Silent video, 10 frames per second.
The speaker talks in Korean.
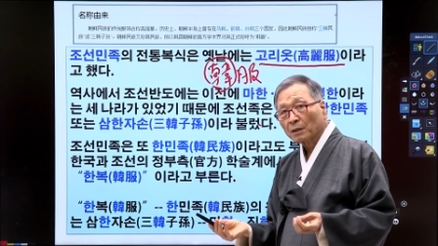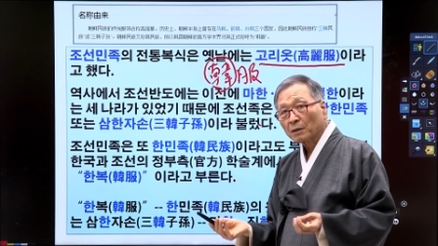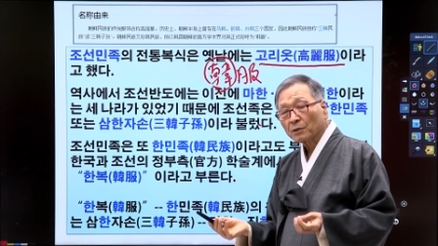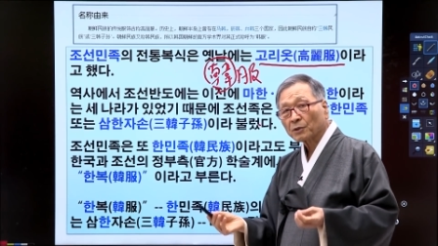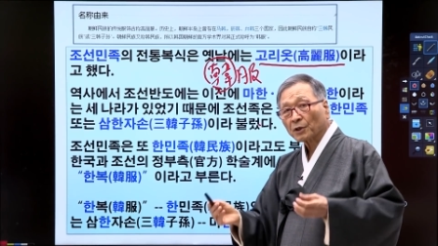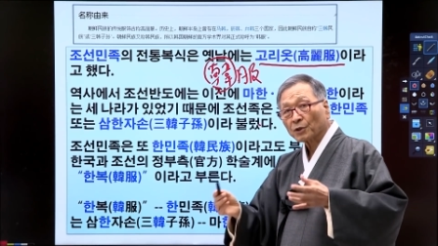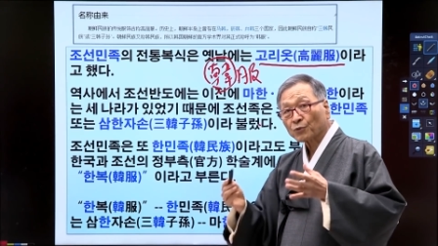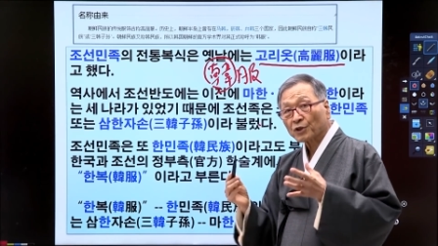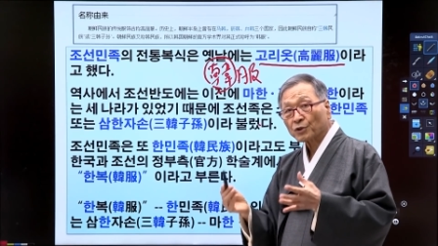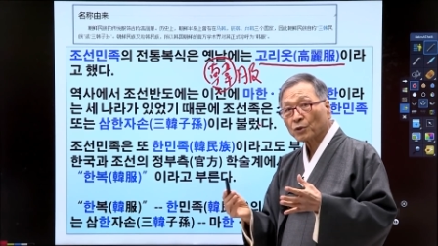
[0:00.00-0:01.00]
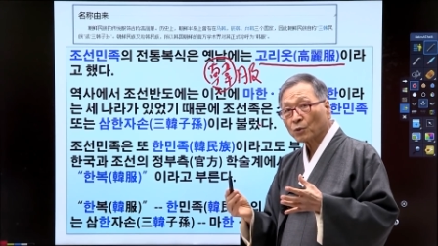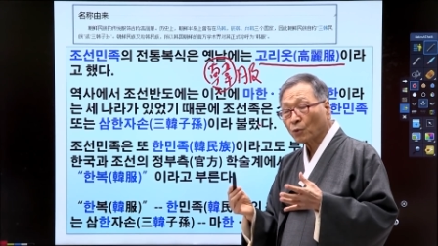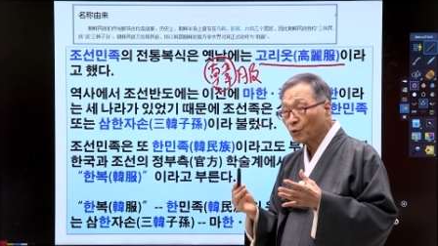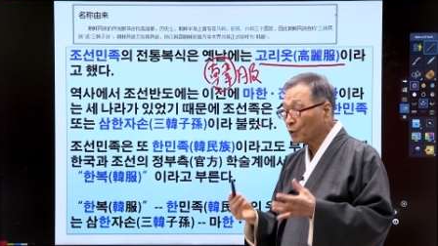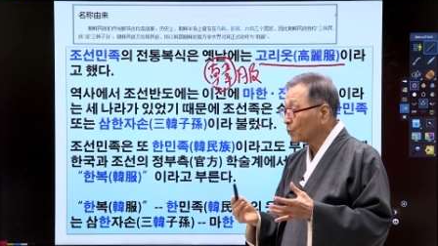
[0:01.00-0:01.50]
그래서 계속해서
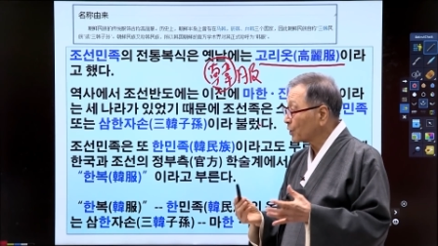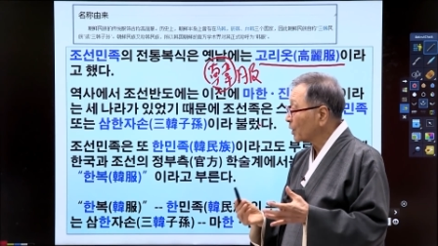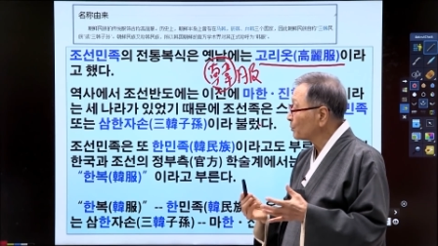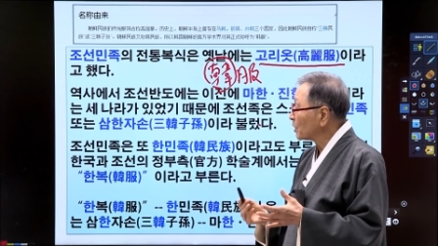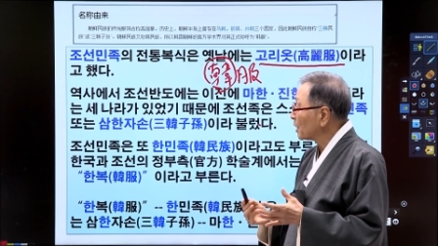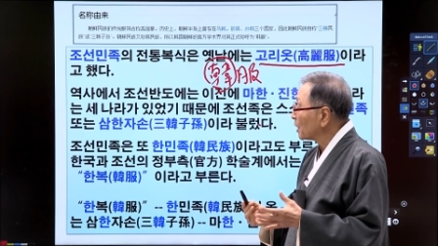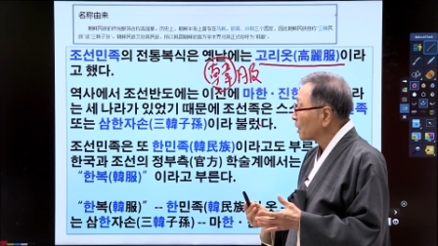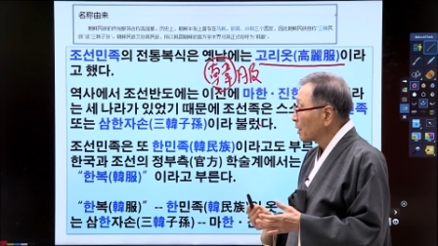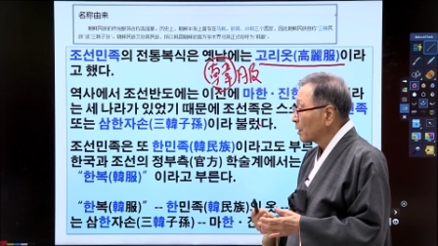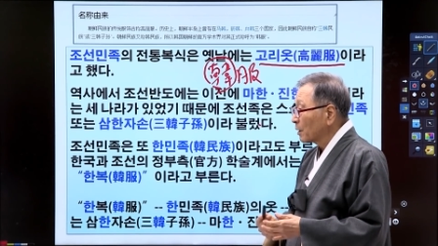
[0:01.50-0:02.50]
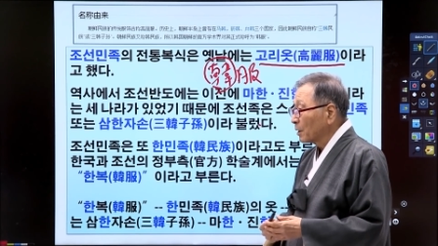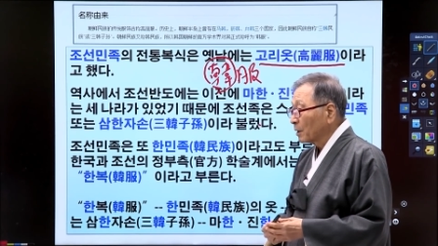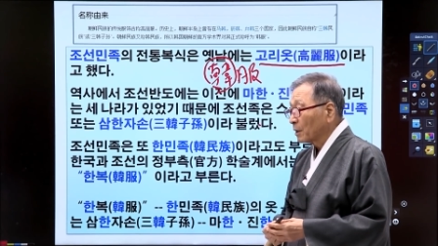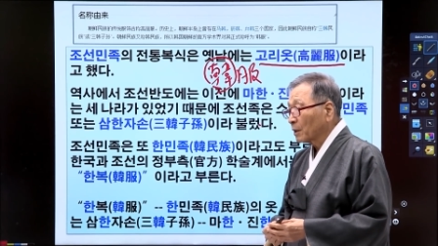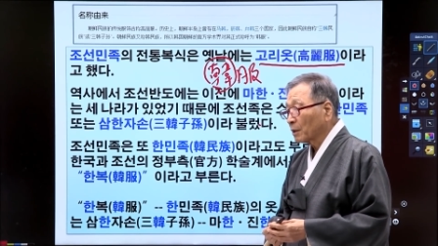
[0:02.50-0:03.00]
고리고리 합니다.
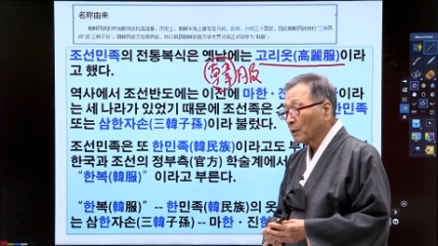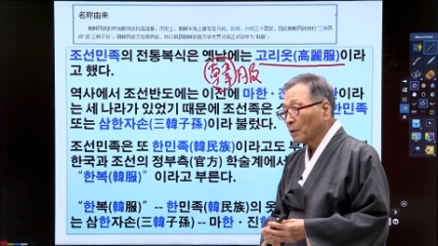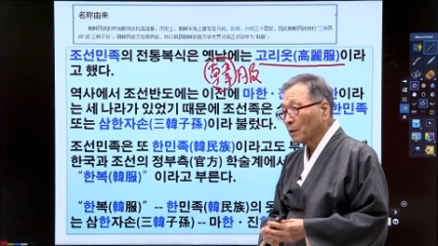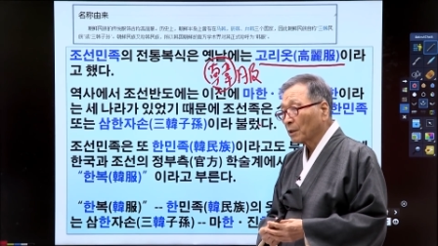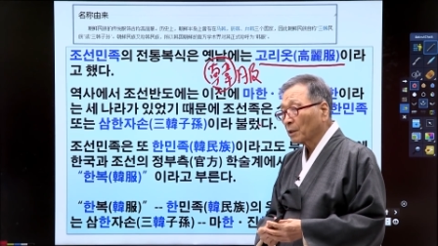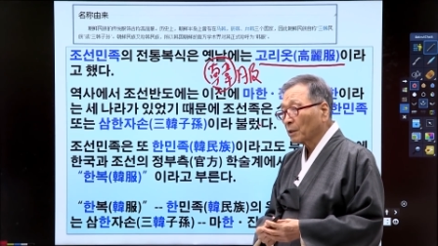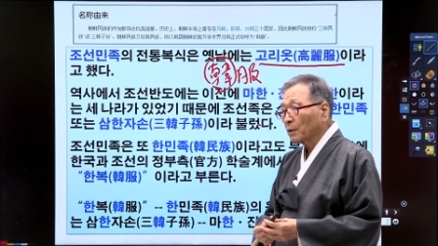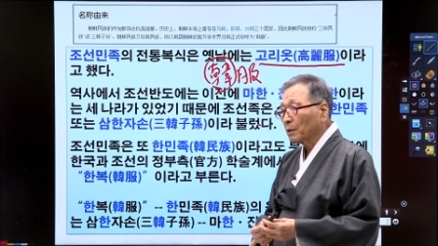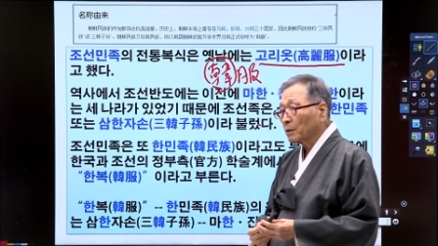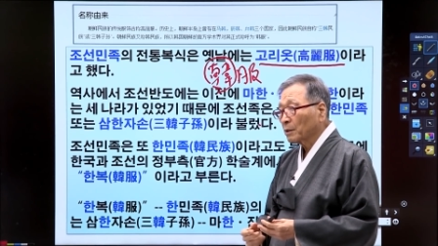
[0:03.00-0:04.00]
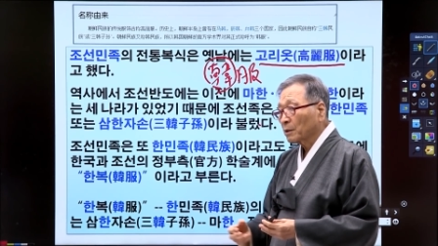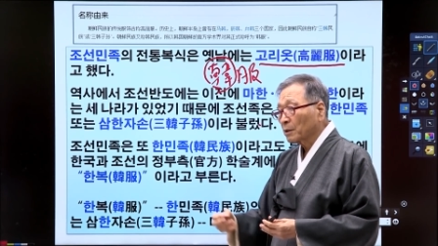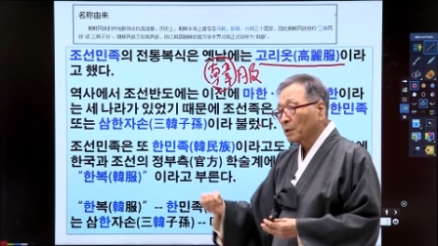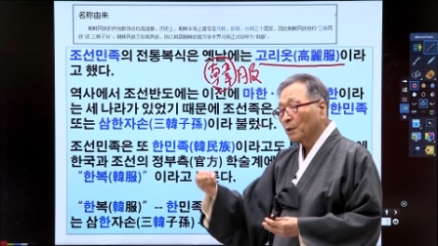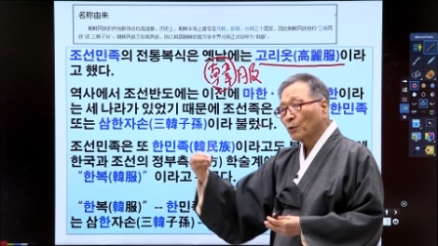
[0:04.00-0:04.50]
어,
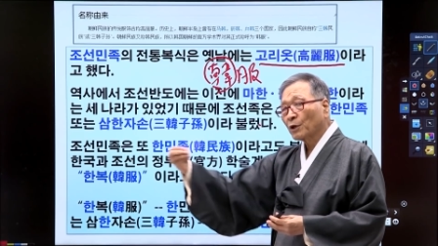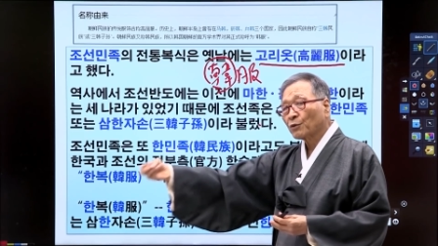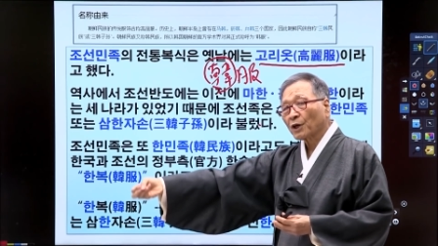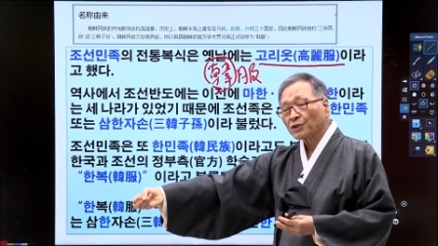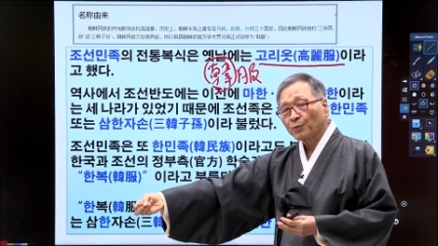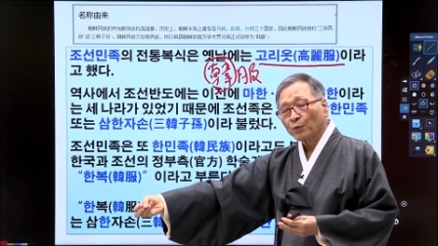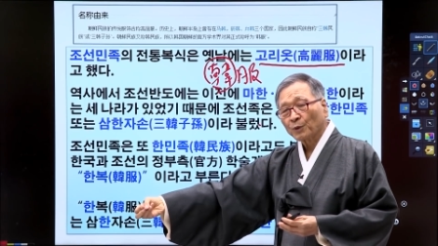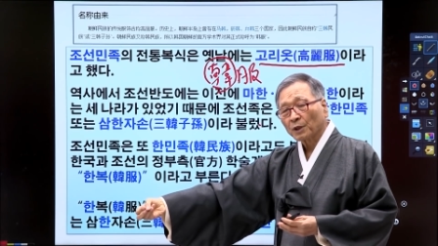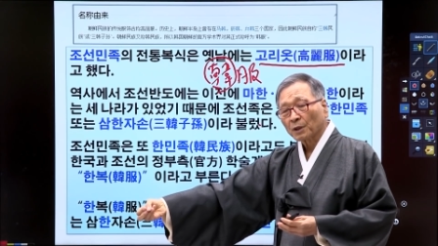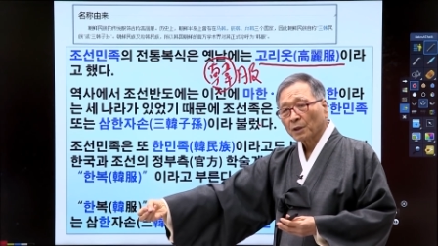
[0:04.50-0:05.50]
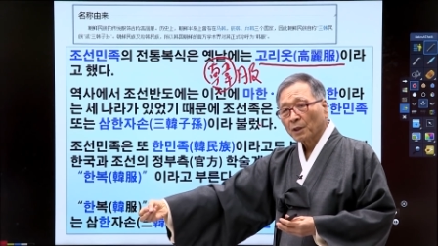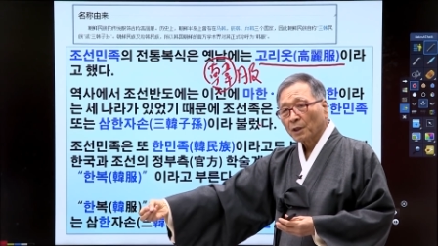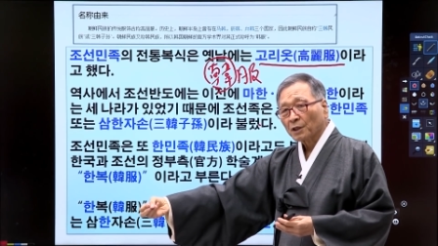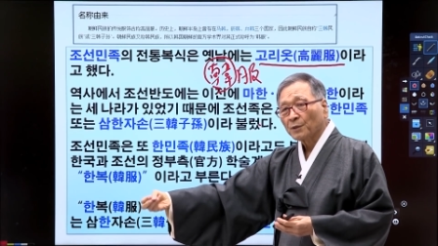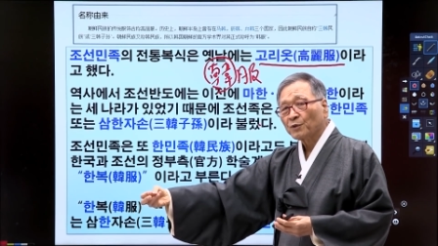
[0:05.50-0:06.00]
일본에도 가서 보면
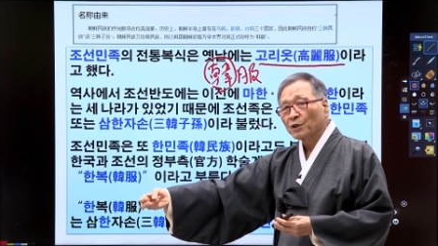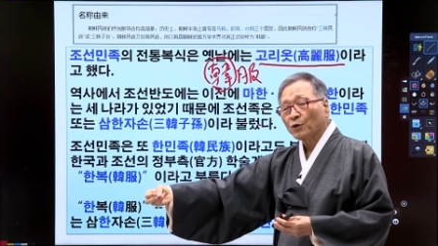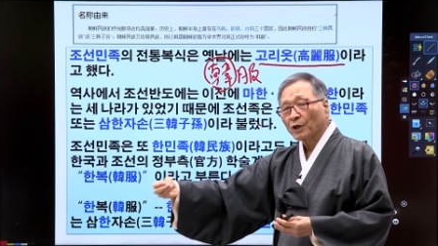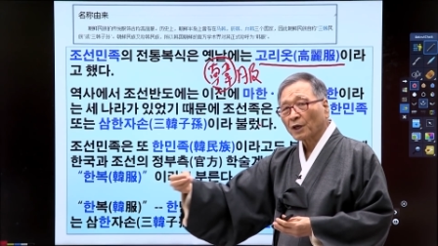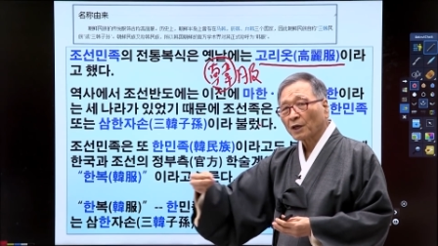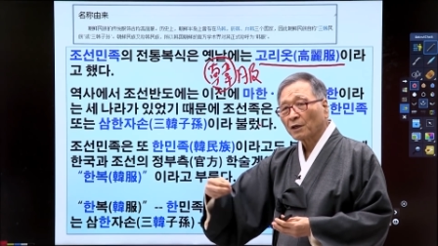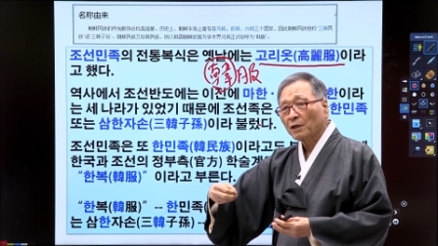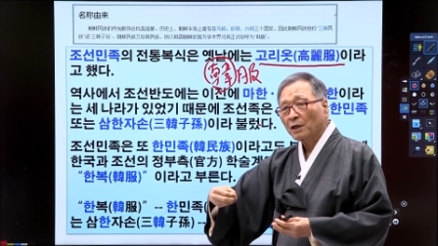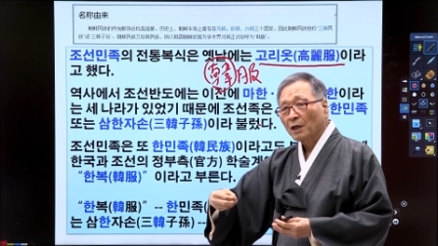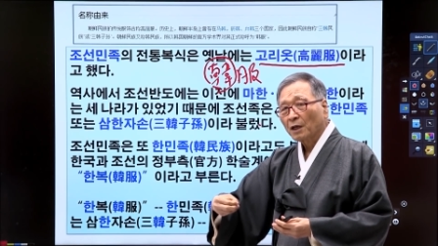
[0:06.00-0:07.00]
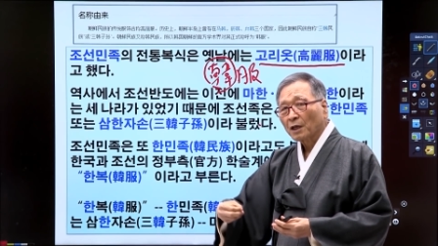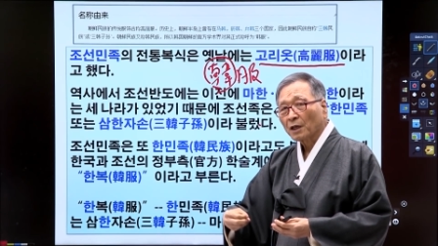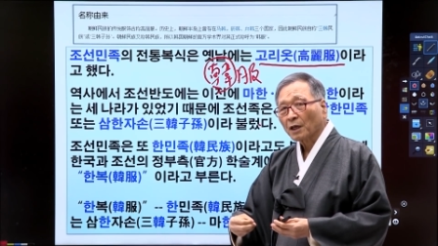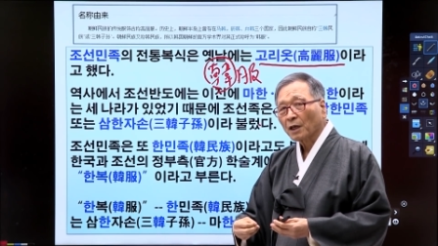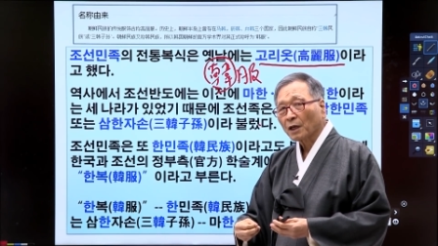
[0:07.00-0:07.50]
임진왜란을
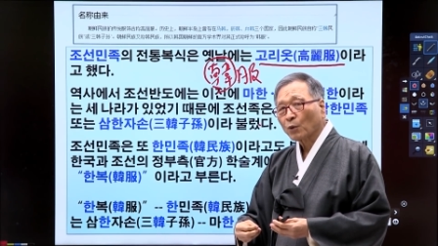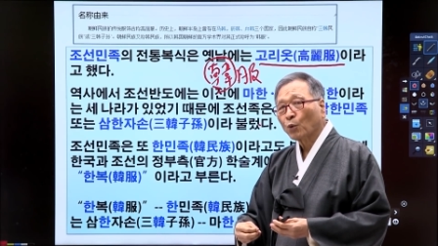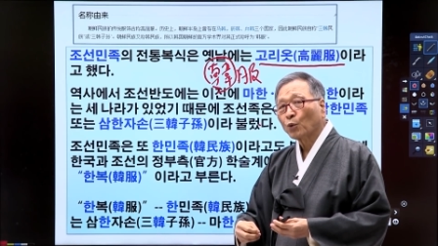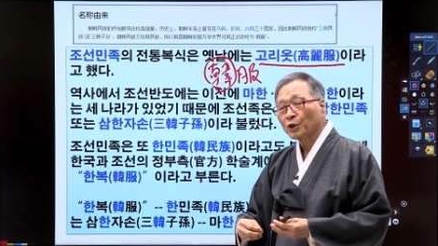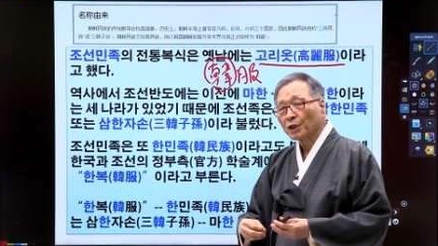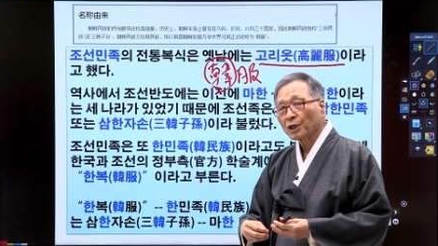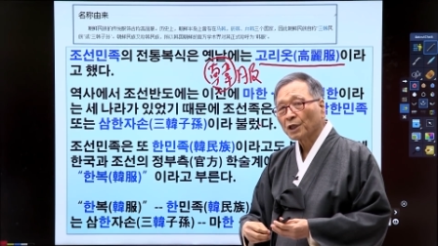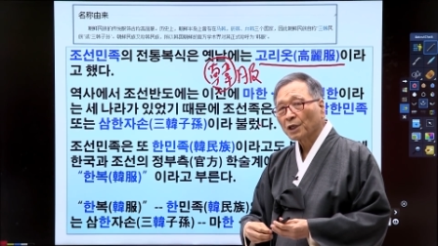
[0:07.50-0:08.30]
고리,